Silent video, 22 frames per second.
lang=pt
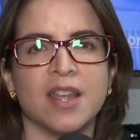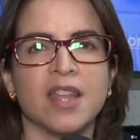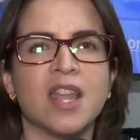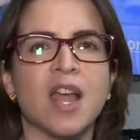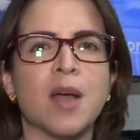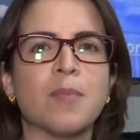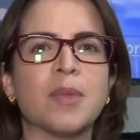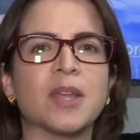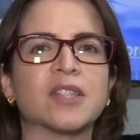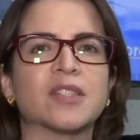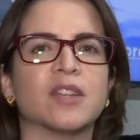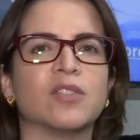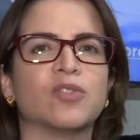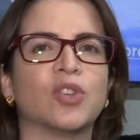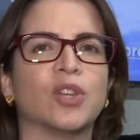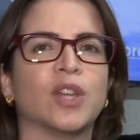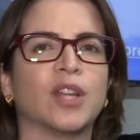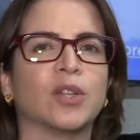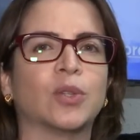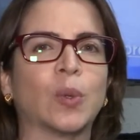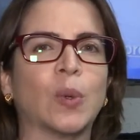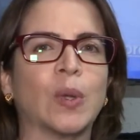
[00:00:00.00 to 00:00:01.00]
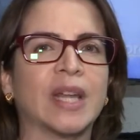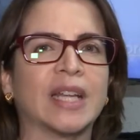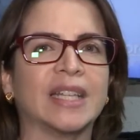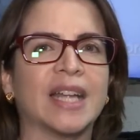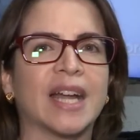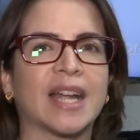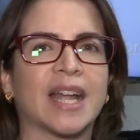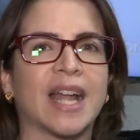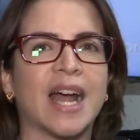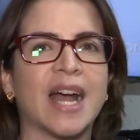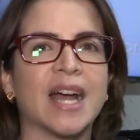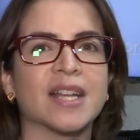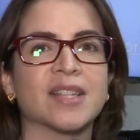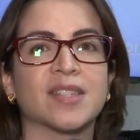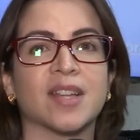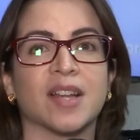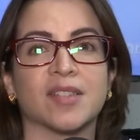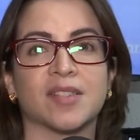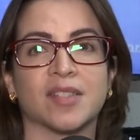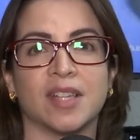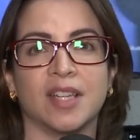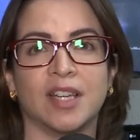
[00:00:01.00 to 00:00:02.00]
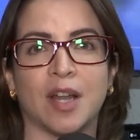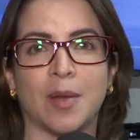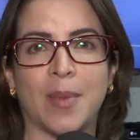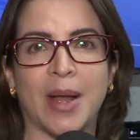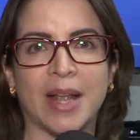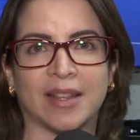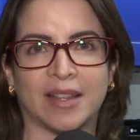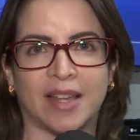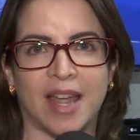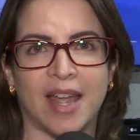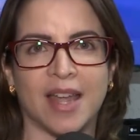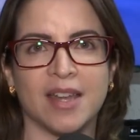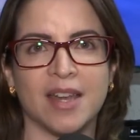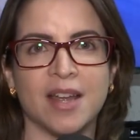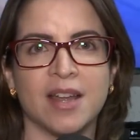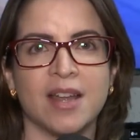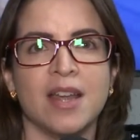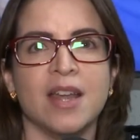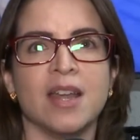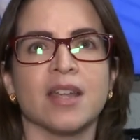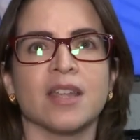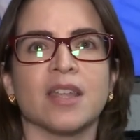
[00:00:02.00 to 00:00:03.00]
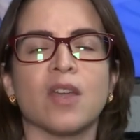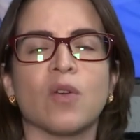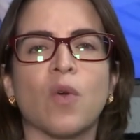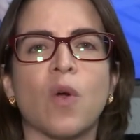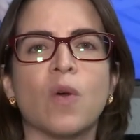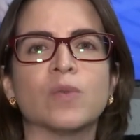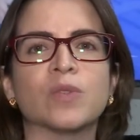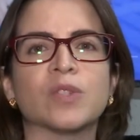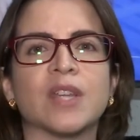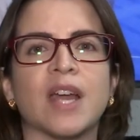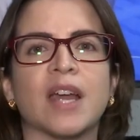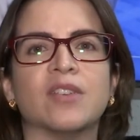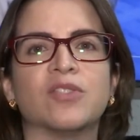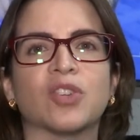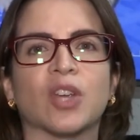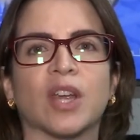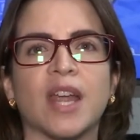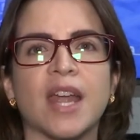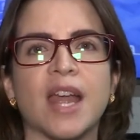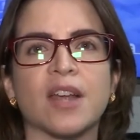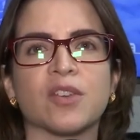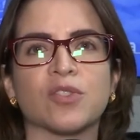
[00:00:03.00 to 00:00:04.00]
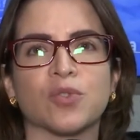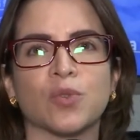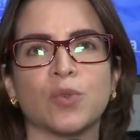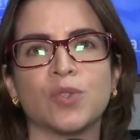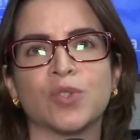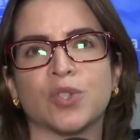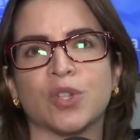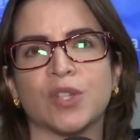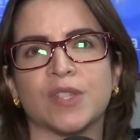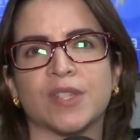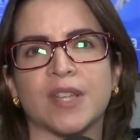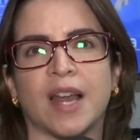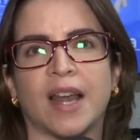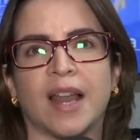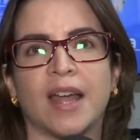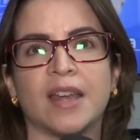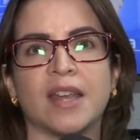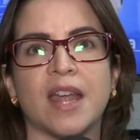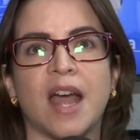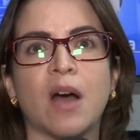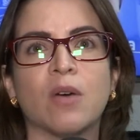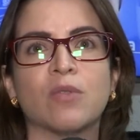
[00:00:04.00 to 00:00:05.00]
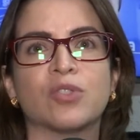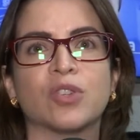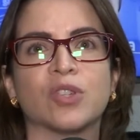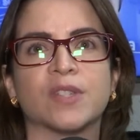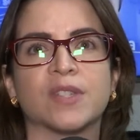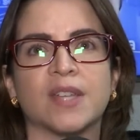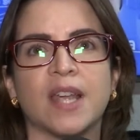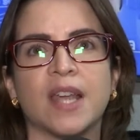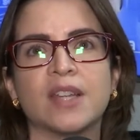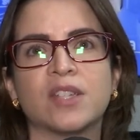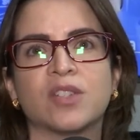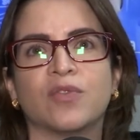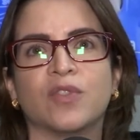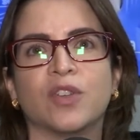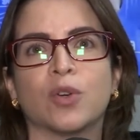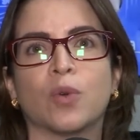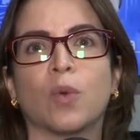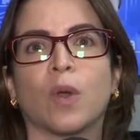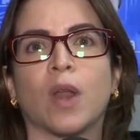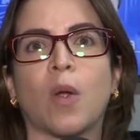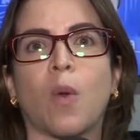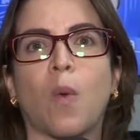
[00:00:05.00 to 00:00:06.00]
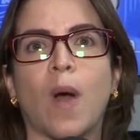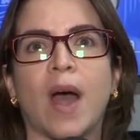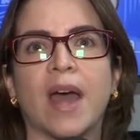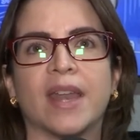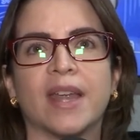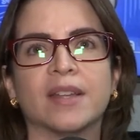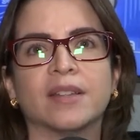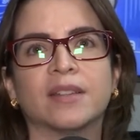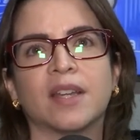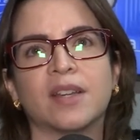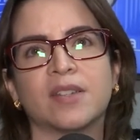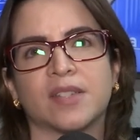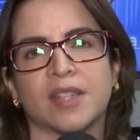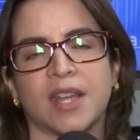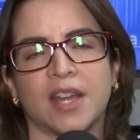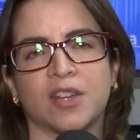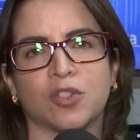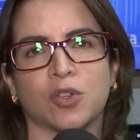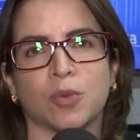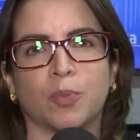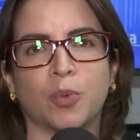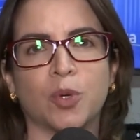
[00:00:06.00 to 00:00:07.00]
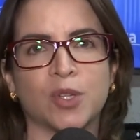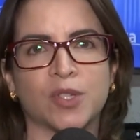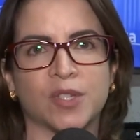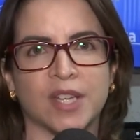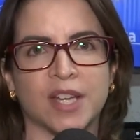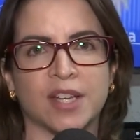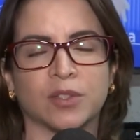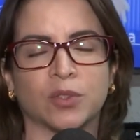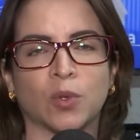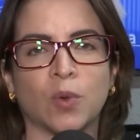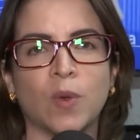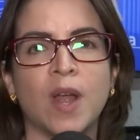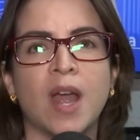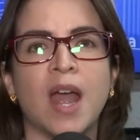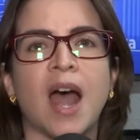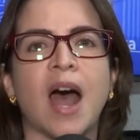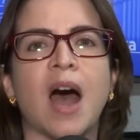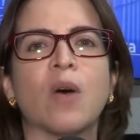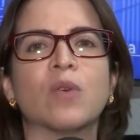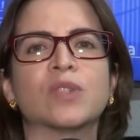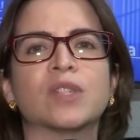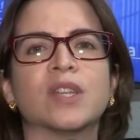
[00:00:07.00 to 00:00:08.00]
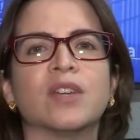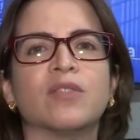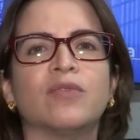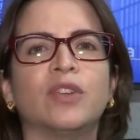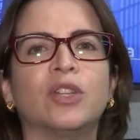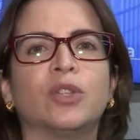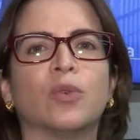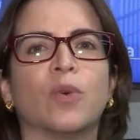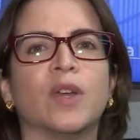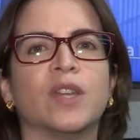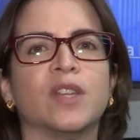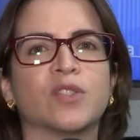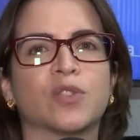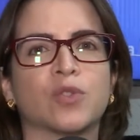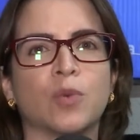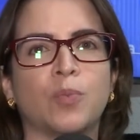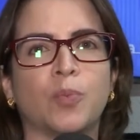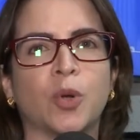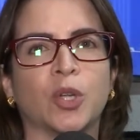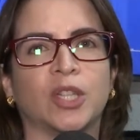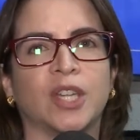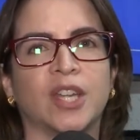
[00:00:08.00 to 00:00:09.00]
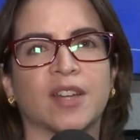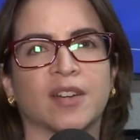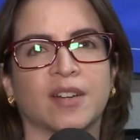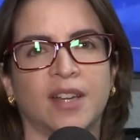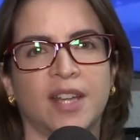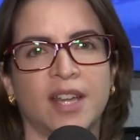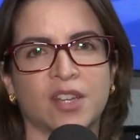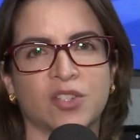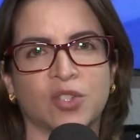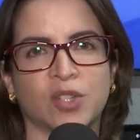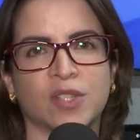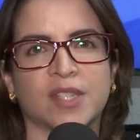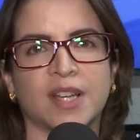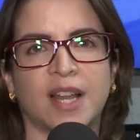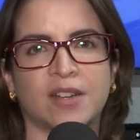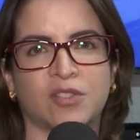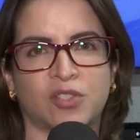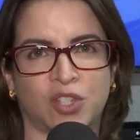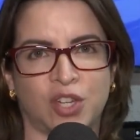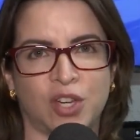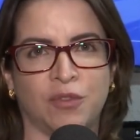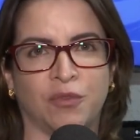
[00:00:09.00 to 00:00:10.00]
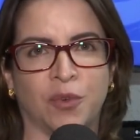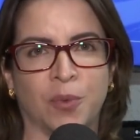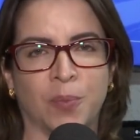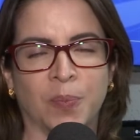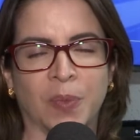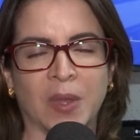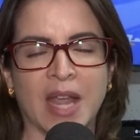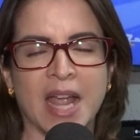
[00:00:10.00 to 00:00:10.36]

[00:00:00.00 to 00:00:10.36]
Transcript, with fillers: E a mesa diretora da casa assina a matéria que concede reajuste salarial de 6,47% aos servidores do Poder Legislativo.